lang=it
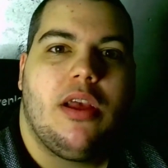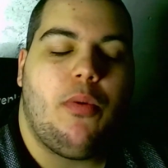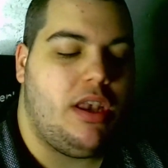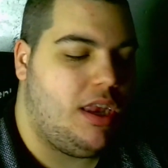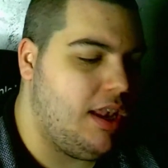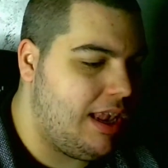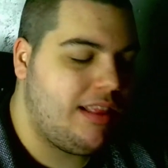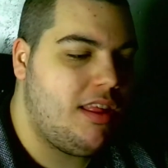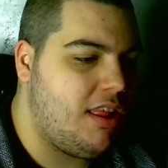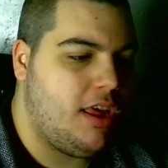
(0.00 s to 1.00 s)
Quindi
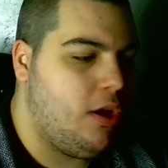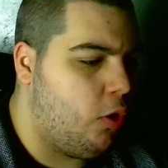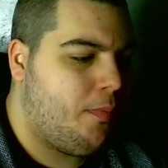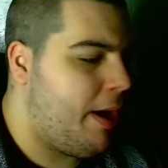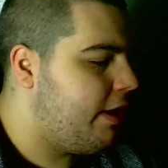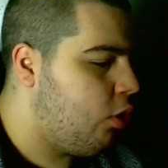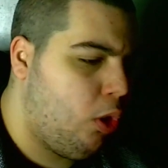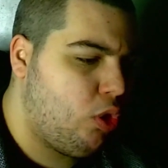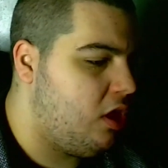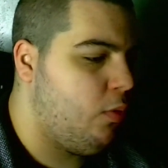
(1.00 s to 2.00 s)
la DC ormai
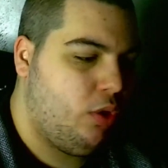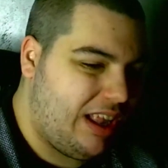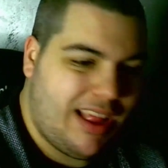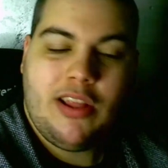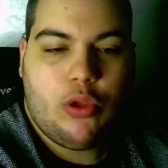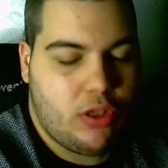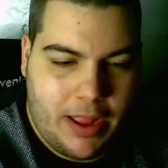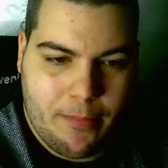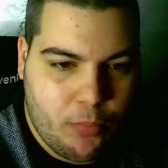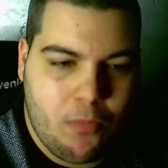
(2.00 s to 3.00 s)
non lo seguo da tanto
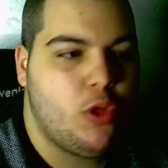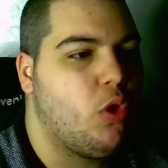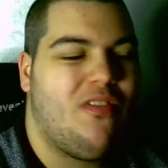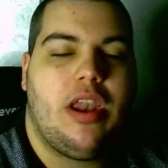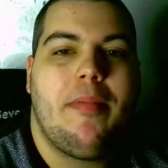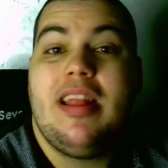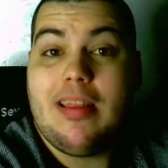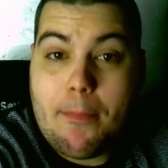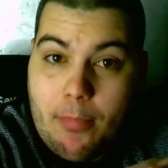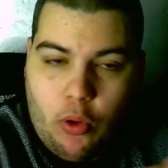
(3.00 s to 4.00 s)
tempo, mi sono
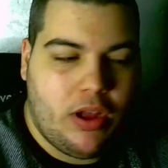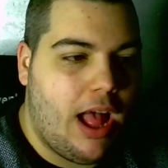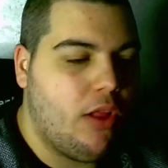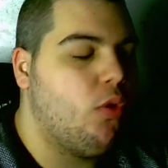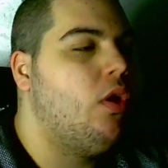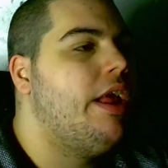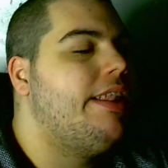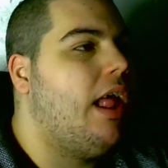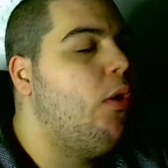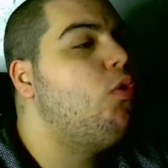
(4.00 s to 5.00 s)
veramente bloccato
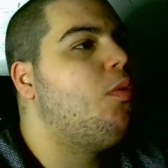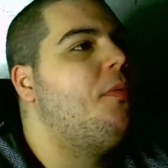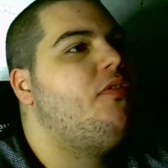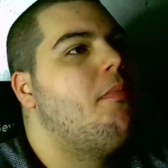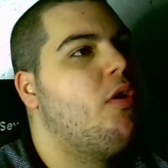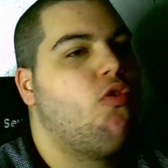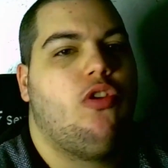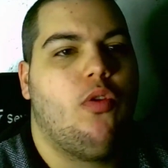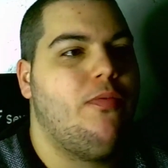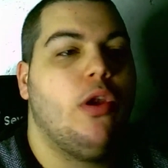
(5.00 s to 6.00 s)
dall'ultimo film che è
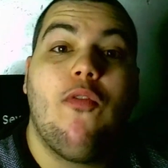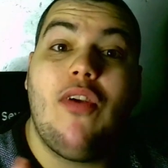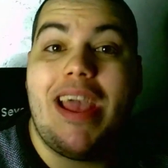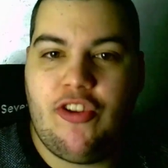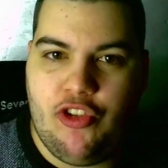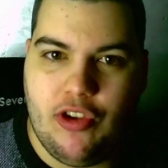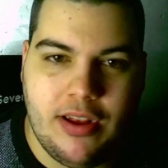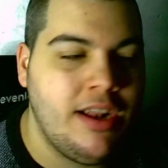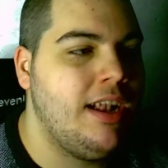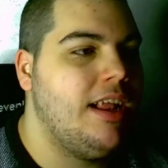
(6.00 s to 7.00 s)
uscito, ovvero Flash.